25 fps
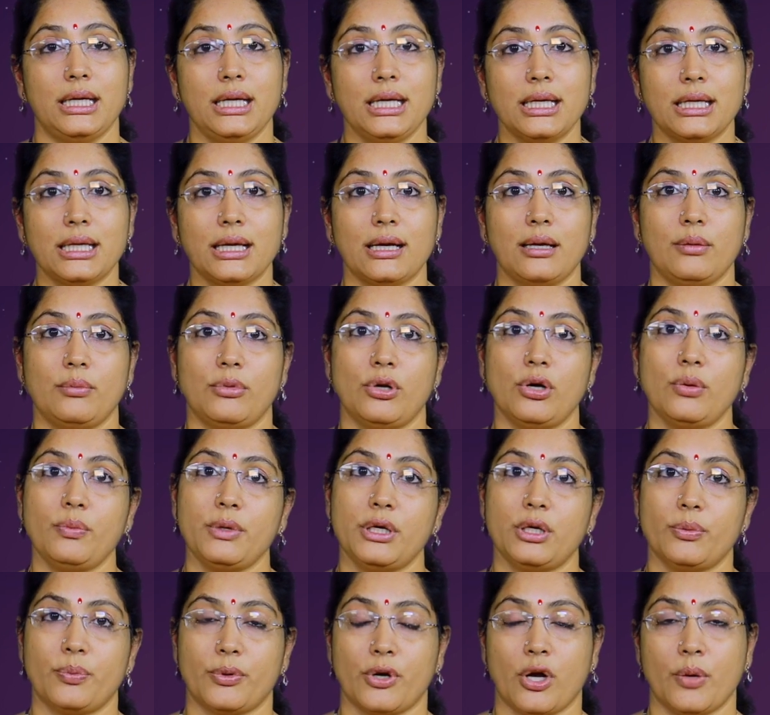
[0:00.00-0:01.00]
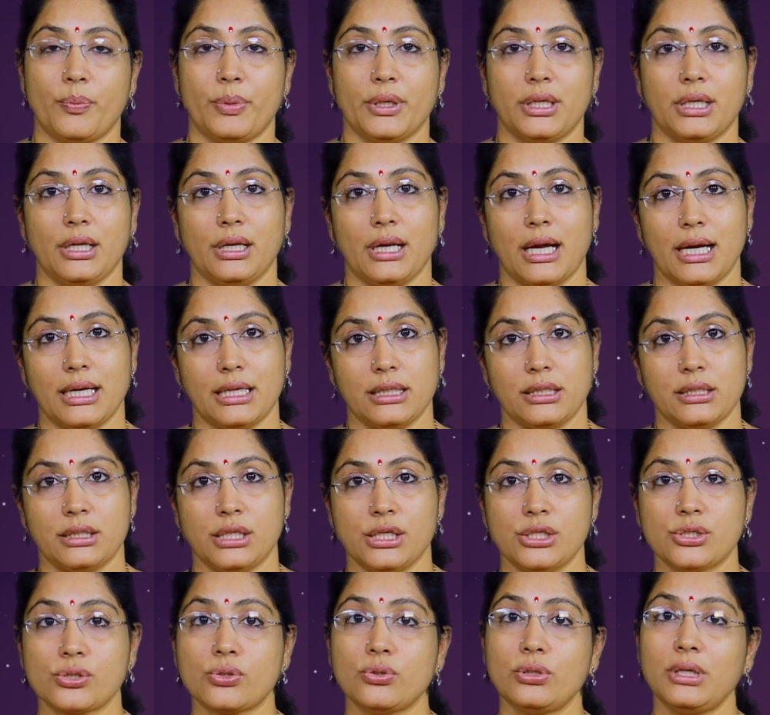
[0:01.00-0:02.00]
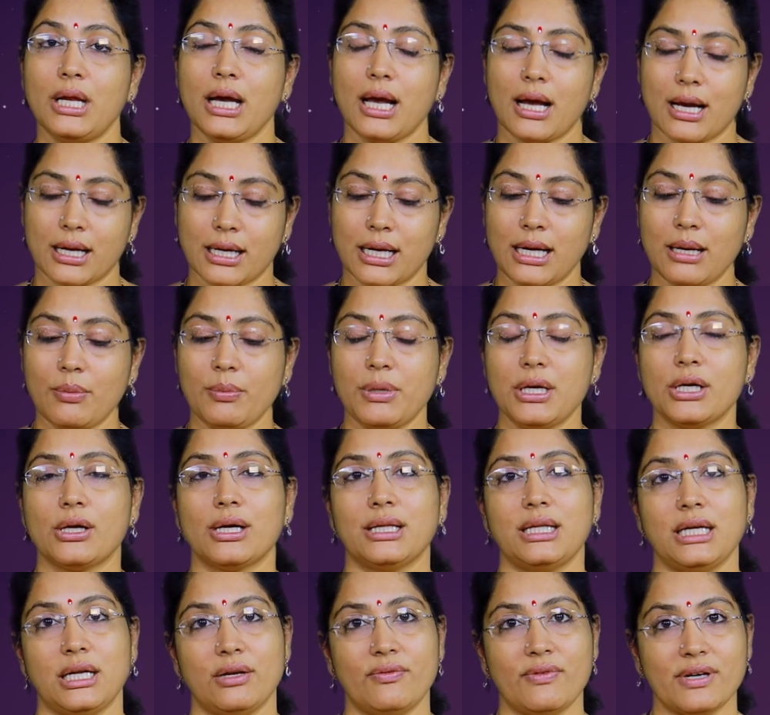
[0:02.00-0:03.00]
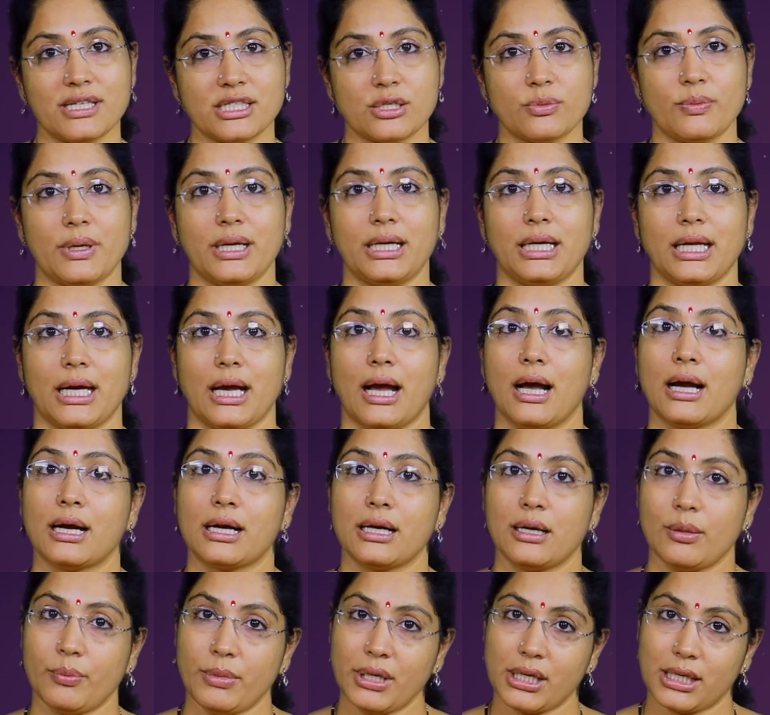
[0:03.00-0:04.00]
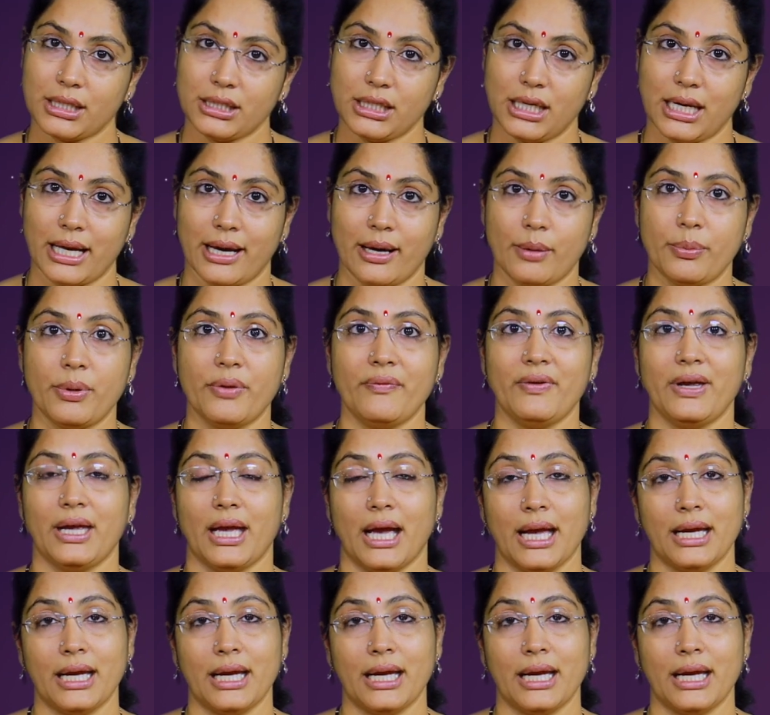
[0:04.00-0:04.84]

ఈ టైంలో మీరు ప్రాపర్టీ లాంటిది తీసుకుంటే అక్కడ మీకు అది ఇన్వెస్ట్మెంటే అక్కడ మీకు అది లాభమే